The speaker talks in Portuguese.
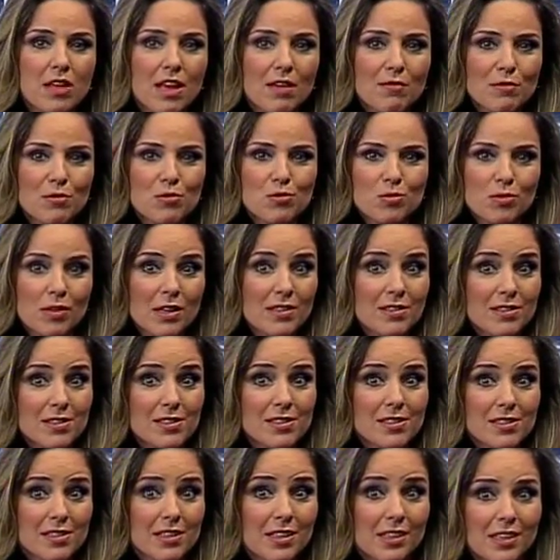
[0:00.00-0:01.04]
devem julgar
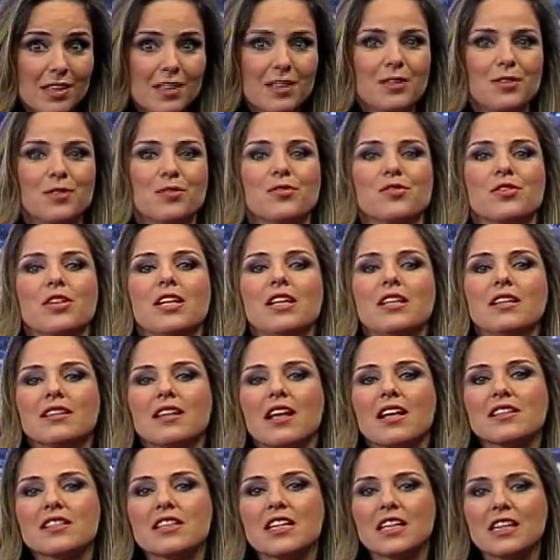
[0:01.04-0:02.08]
estranhos.
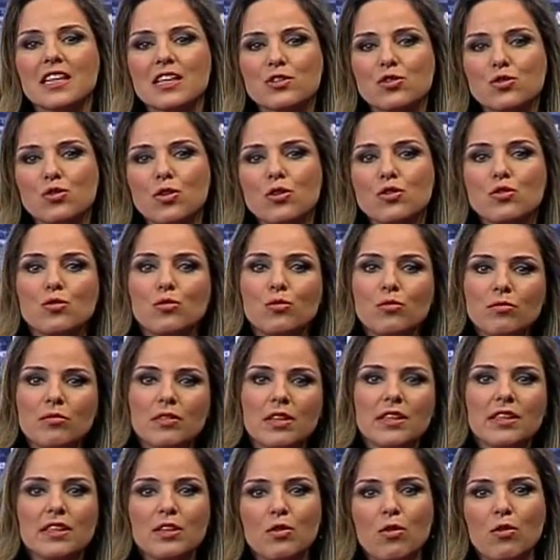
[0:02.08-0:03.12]
Nas relações, um
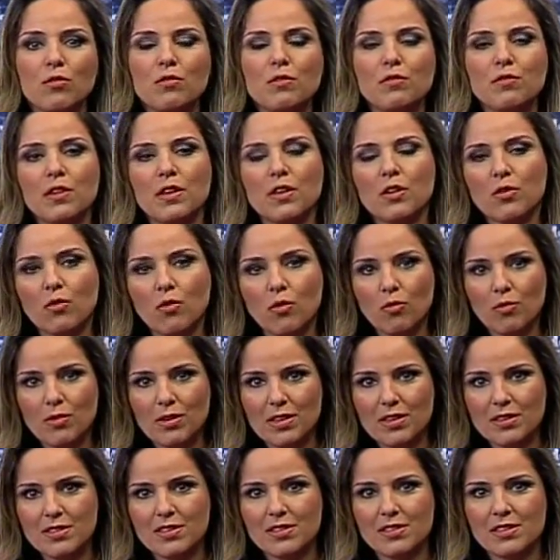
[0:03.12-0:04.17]
tem que conviver com
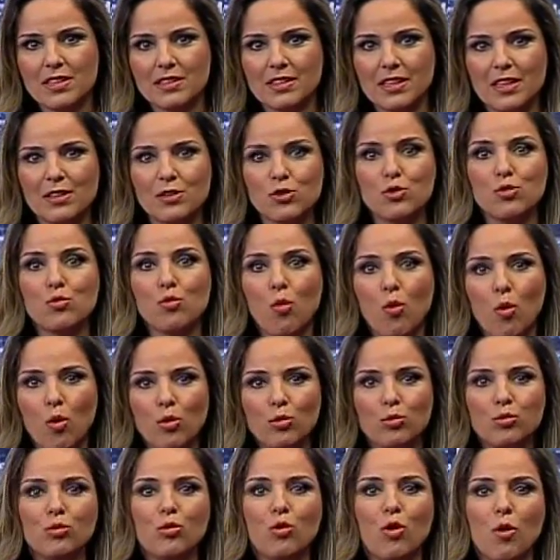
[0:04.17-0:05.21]
esses detalhes do
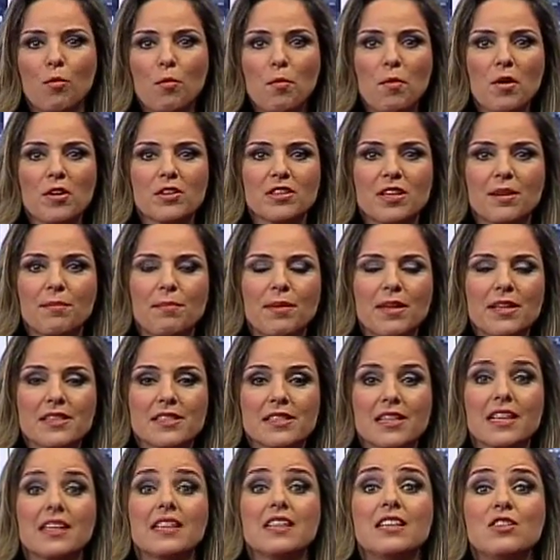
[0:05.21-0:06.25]
outro, como mostra a
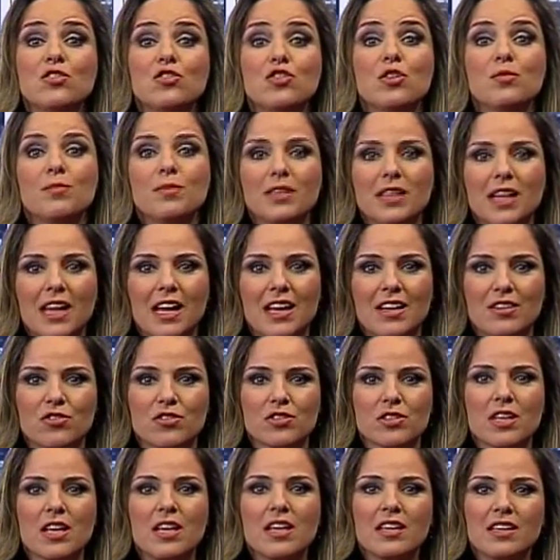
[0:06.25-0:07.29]
peça
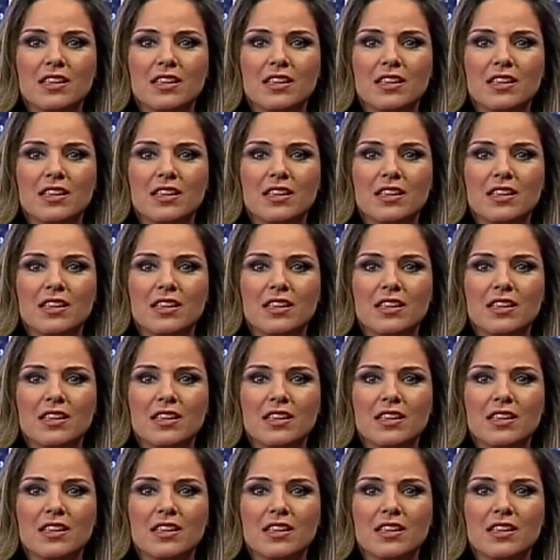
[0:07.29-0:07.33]
Intimidades,